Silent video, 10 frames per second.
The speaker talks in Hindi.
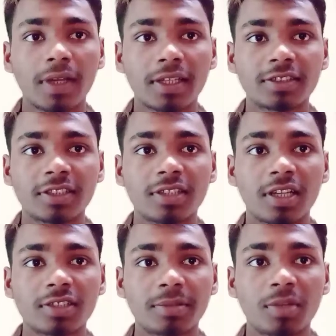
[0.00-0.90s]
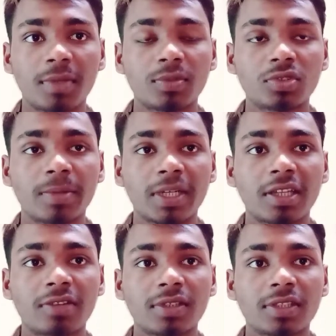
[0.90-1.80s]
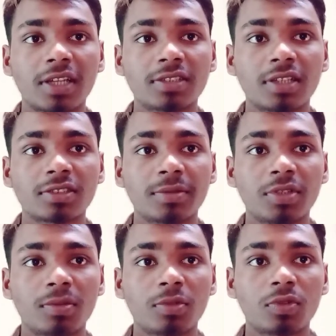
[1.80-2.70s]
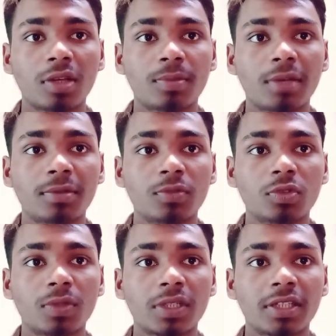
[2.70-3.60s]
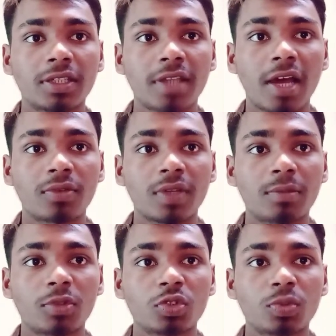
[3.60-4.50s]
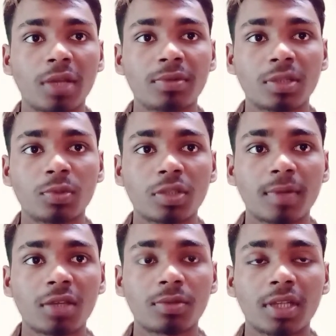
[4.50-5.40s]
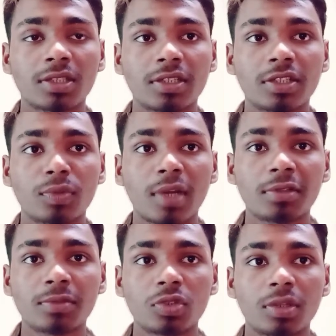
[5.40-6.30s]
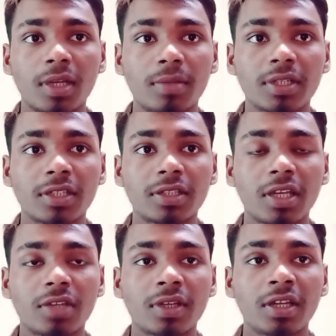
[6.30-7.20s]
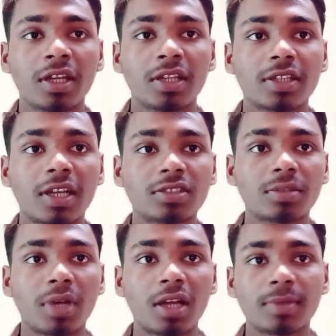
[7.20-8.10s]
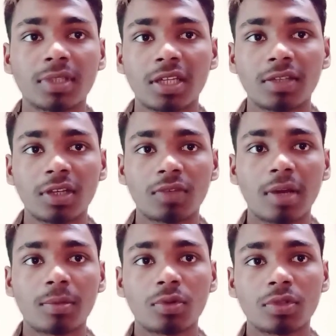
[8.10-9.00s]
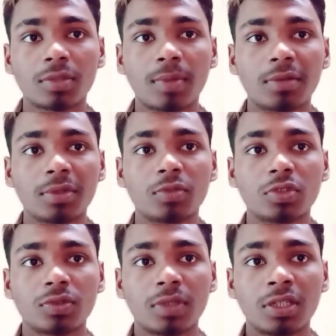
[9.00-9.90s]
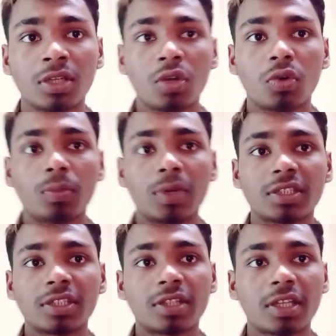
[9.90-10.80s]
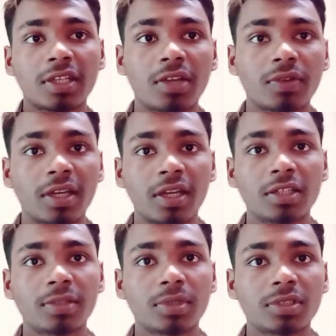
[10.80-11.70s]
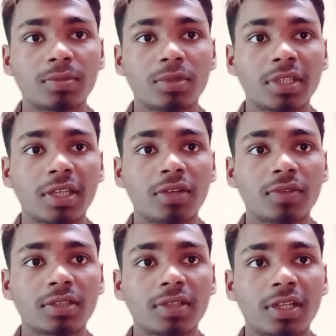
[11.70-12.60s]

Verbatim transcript: गैस कैसे आज का वीडियो हमारा बहुत धमाकेदार होना था गैस आज का वीडियो हम लोग का फाइव इन मोड बन के तैयार हो गए हम लोग को जो फाइव इन का मोड के बारे में बात करते हैं फाइव इन मोड हमारा बन के तैयार हो तो गैस हम आज बताने वाला हूँ आप लोगों की फाइव इन मोड जो है वो बन के तैयार हो गया हंड्रेड परसेंट फुल तैयार हो गया तो